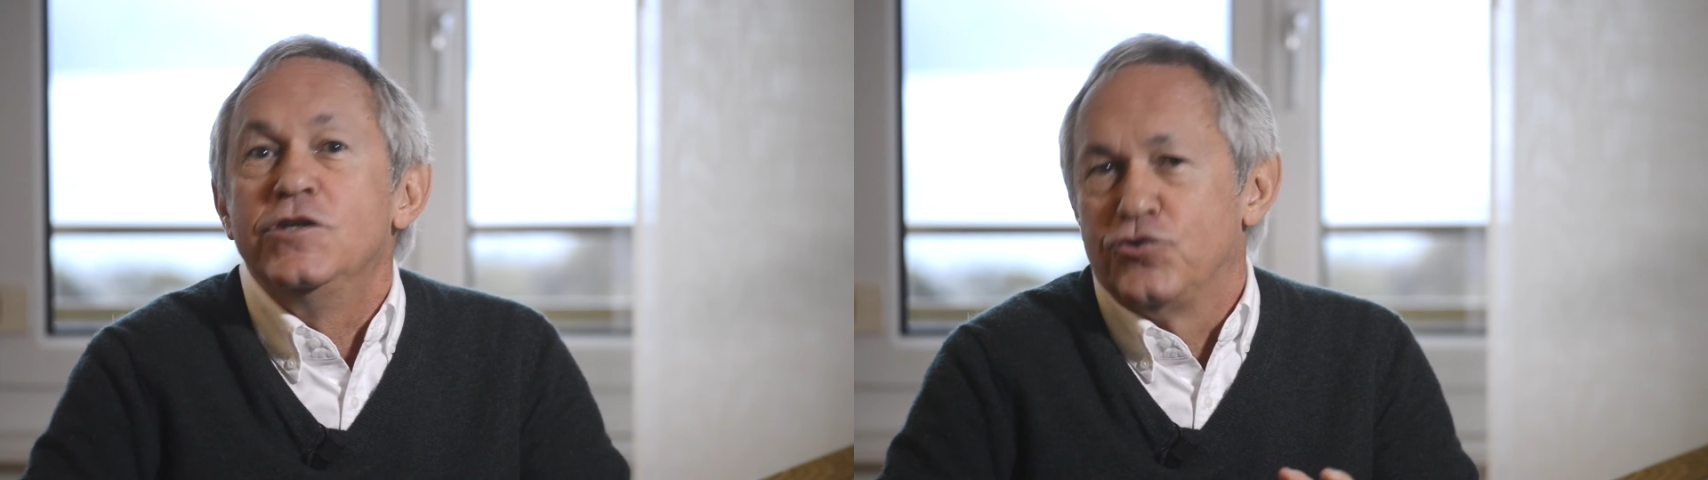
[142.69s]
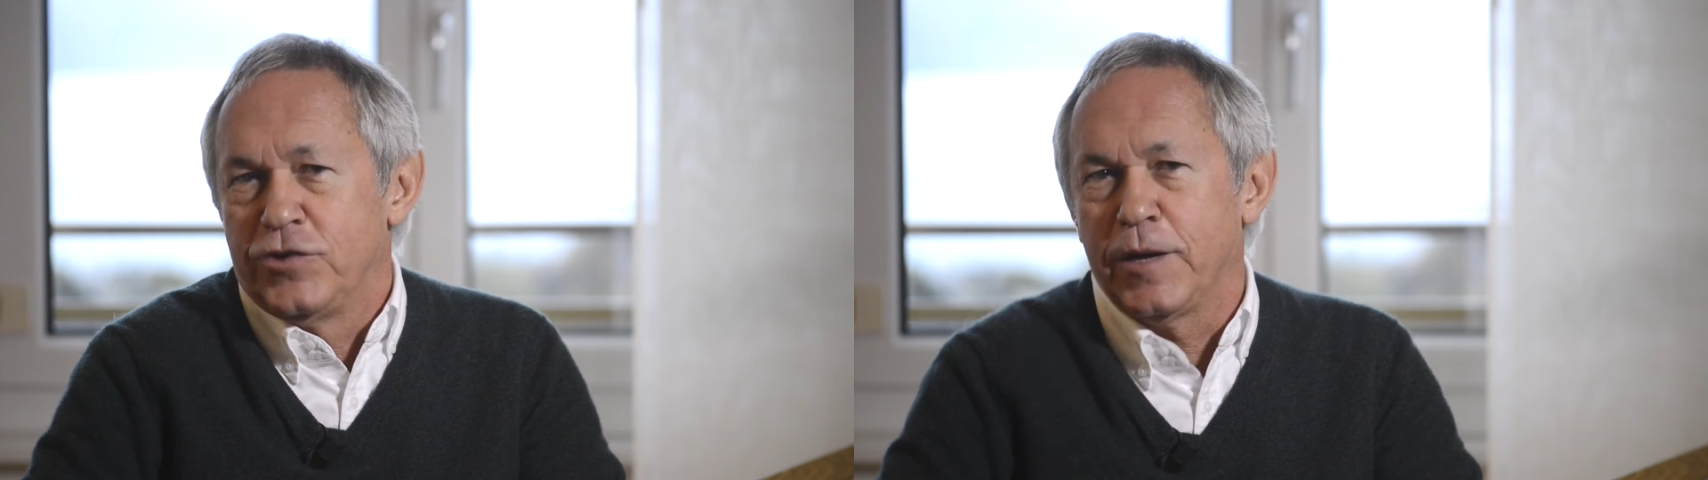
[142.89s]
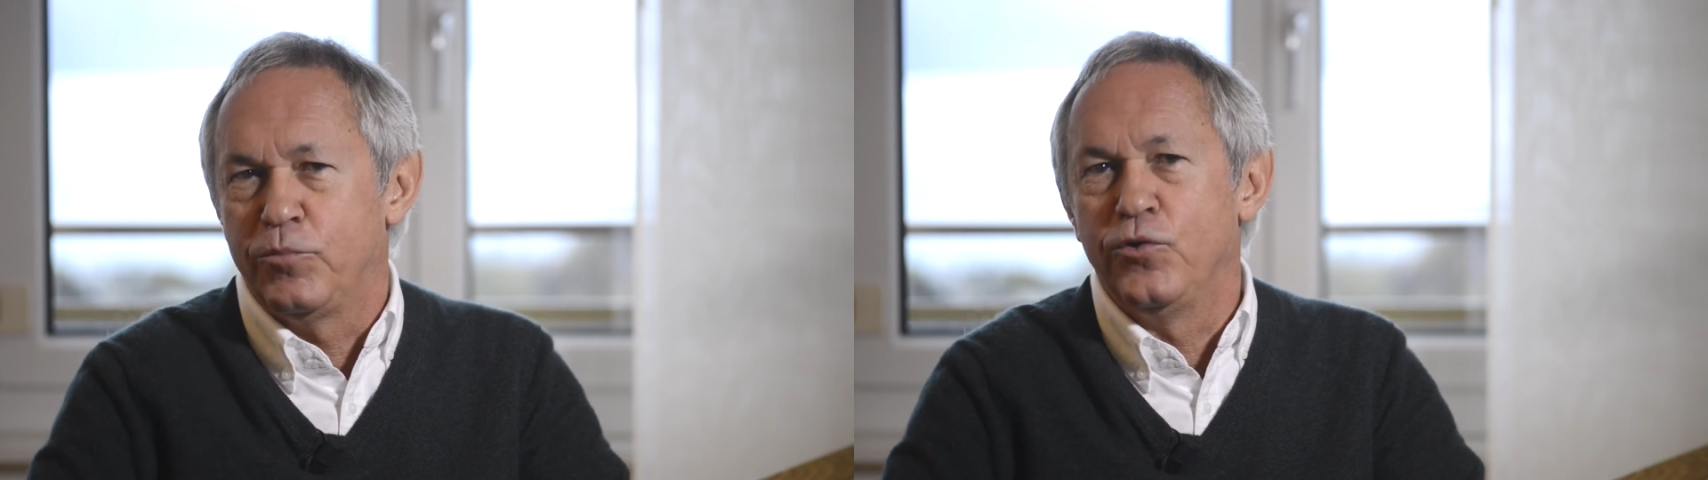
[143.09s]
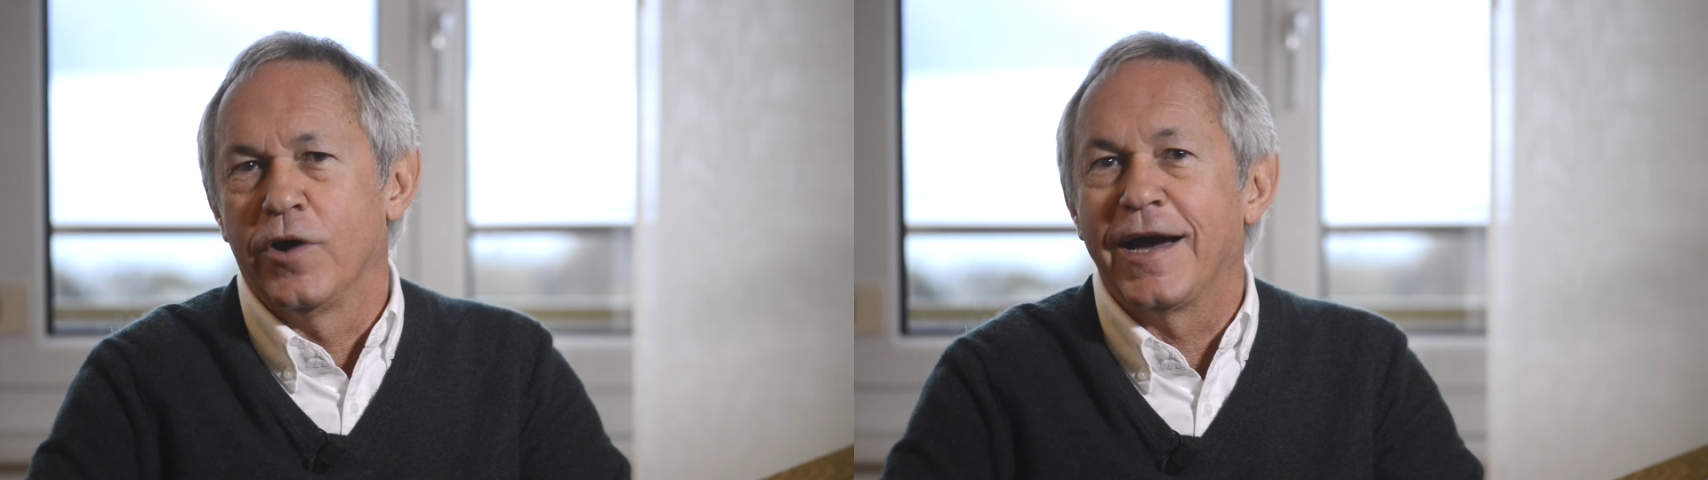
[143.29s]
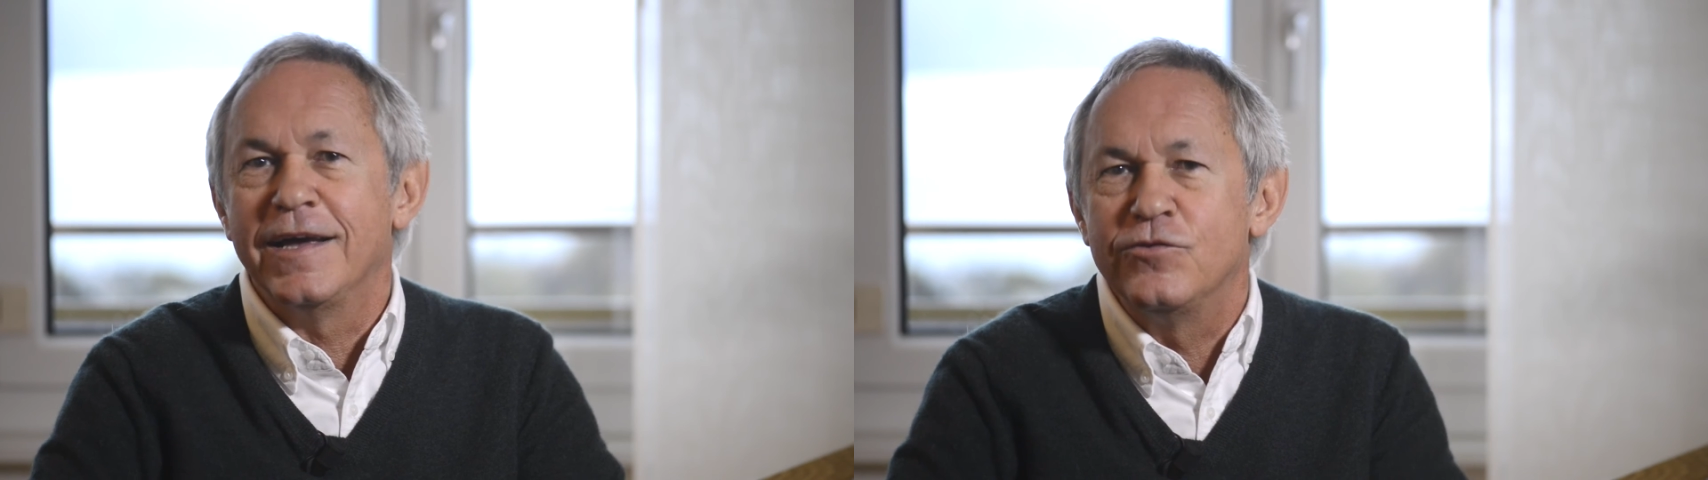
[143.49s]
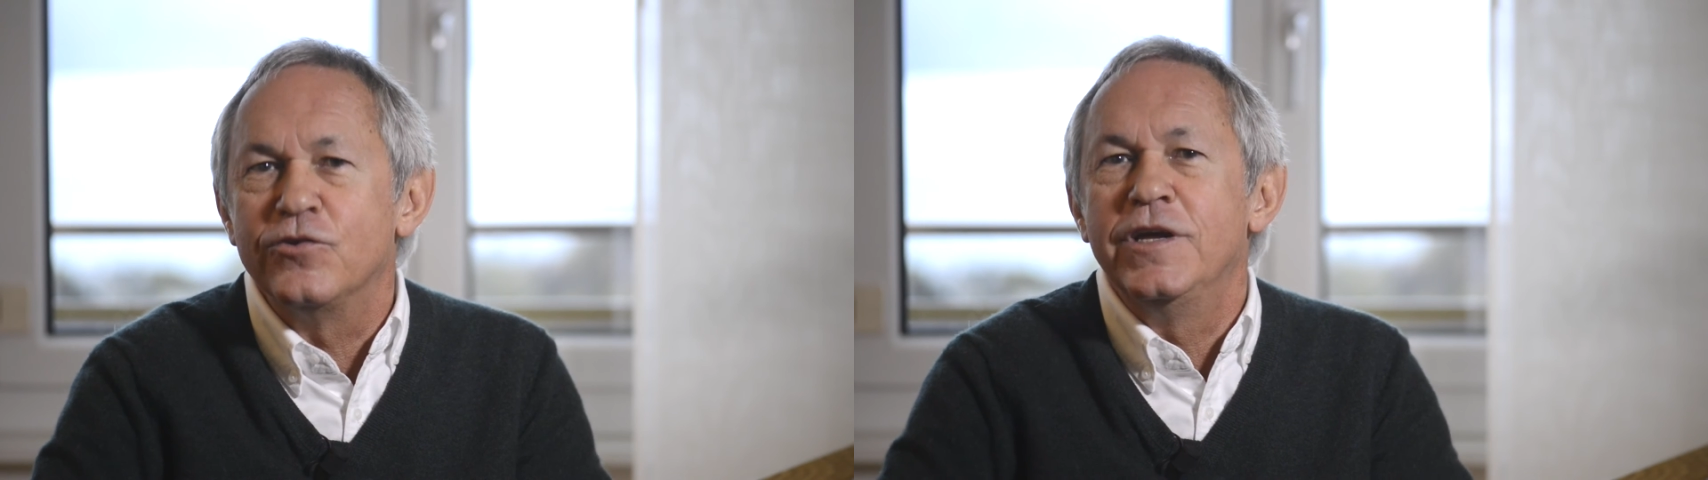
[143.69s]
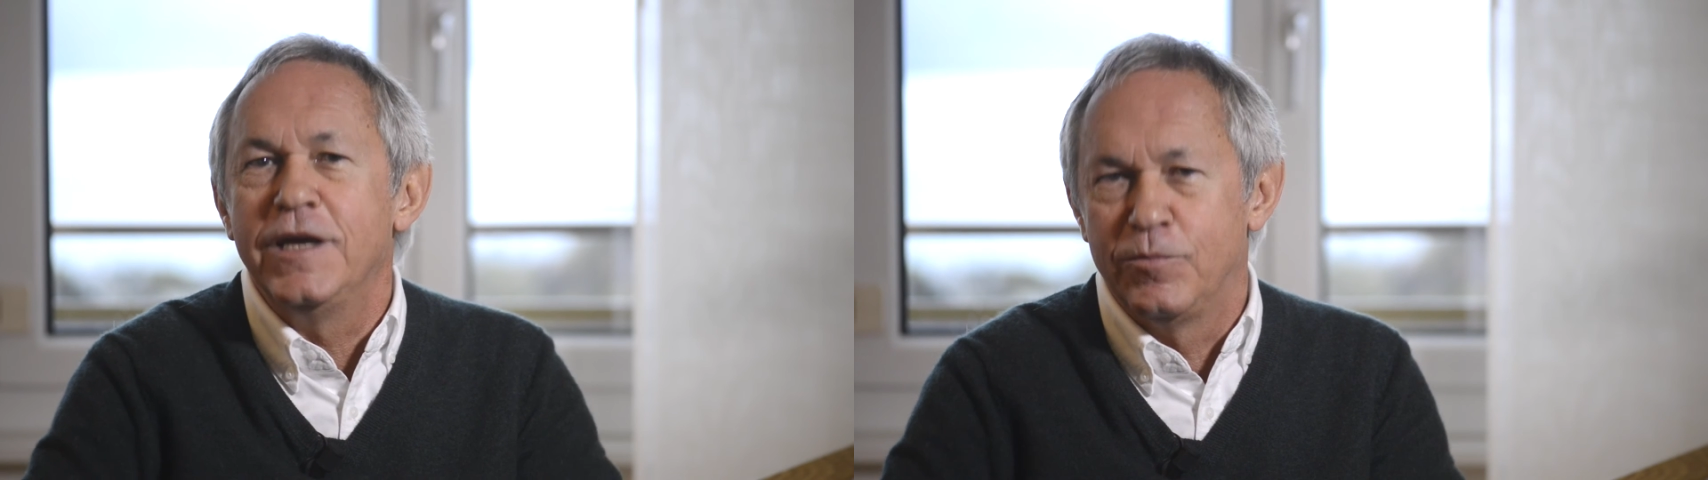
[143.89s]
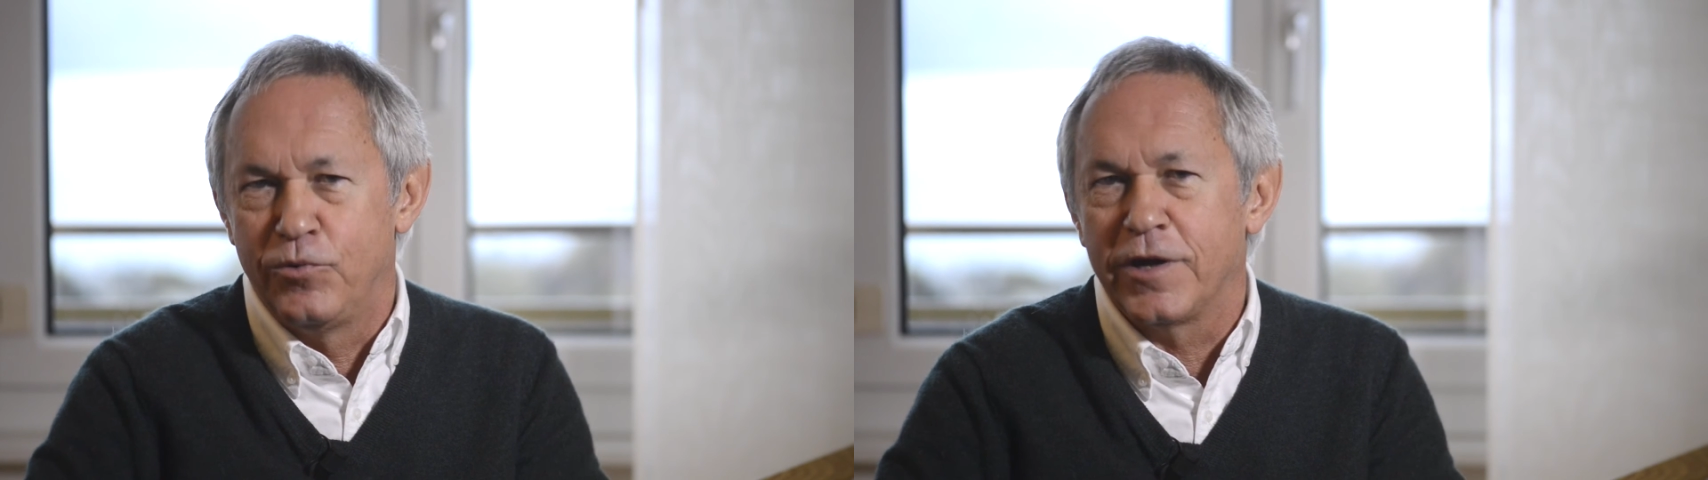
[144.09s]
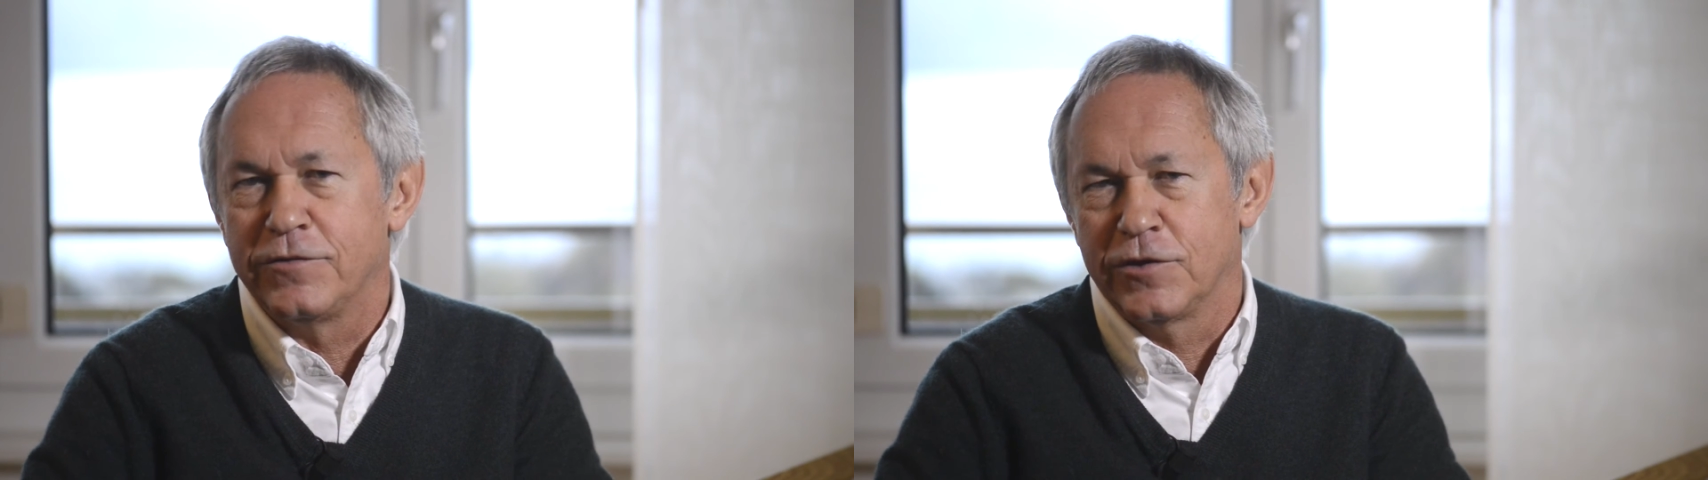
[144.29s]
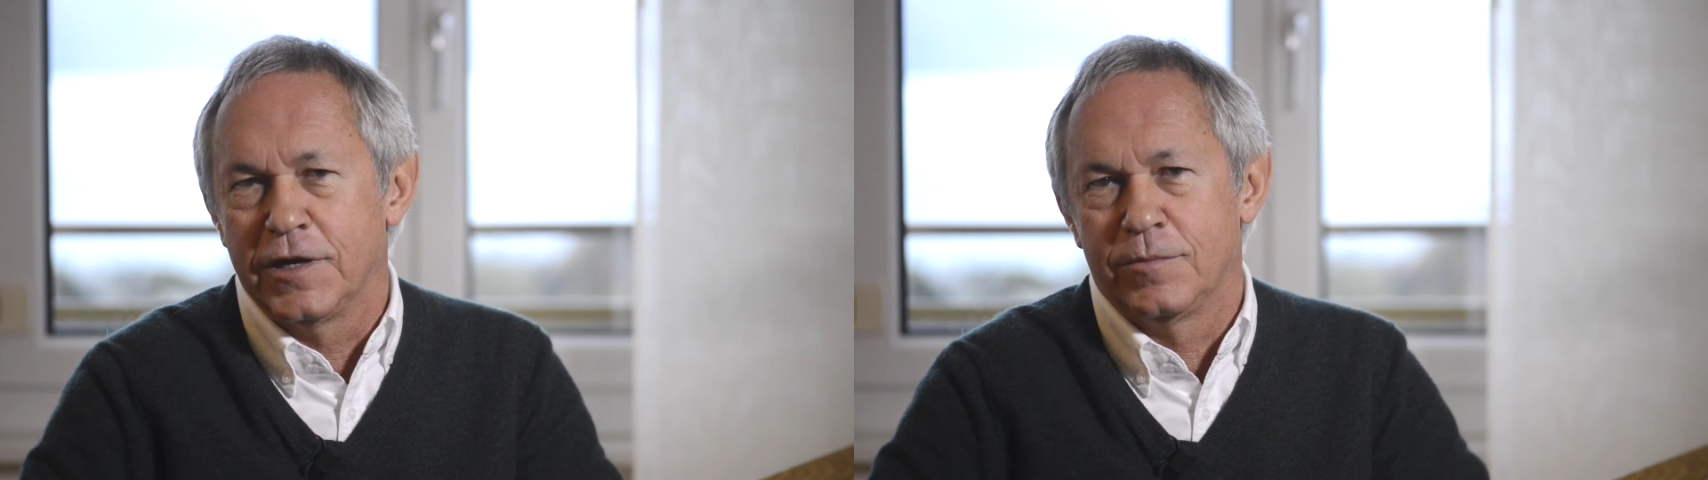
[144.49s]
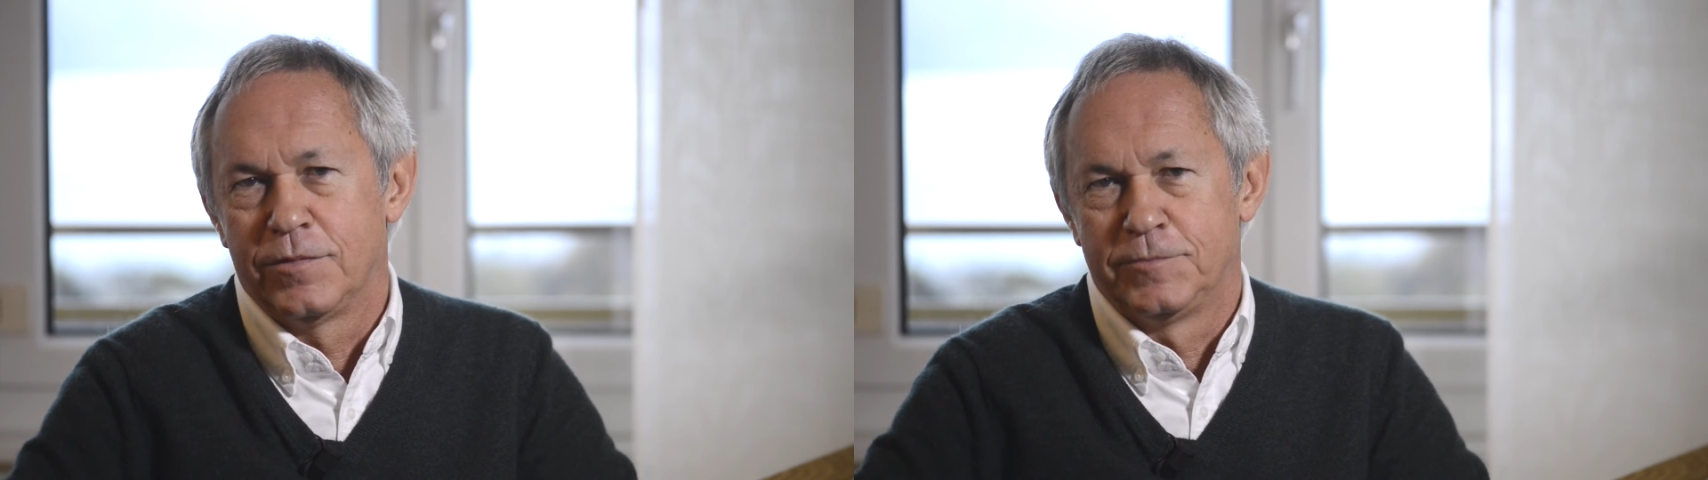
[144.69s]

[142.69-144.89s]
je dirais, plus raisonné et plus raisonnable.